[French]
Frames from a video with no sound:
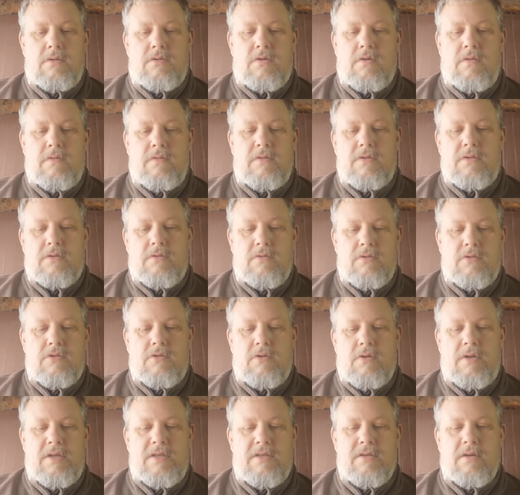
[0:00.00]
ce, que,
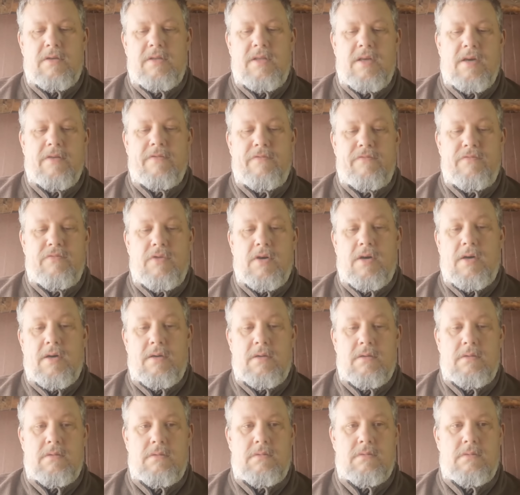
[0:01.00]
ce, que, les soldats
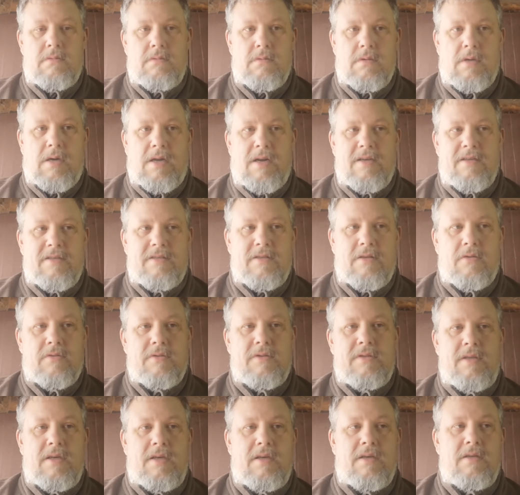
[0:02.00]
voient à
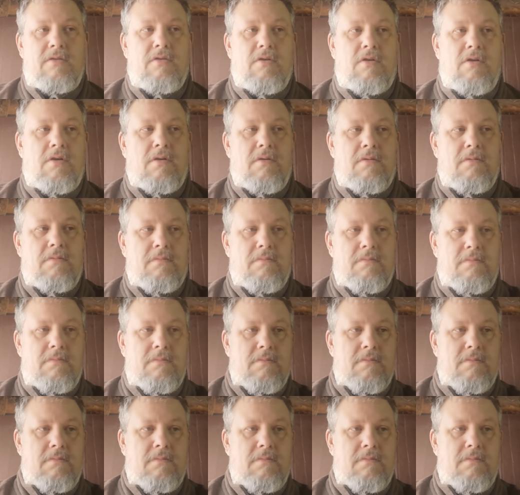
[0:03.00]
l'instant T dans leur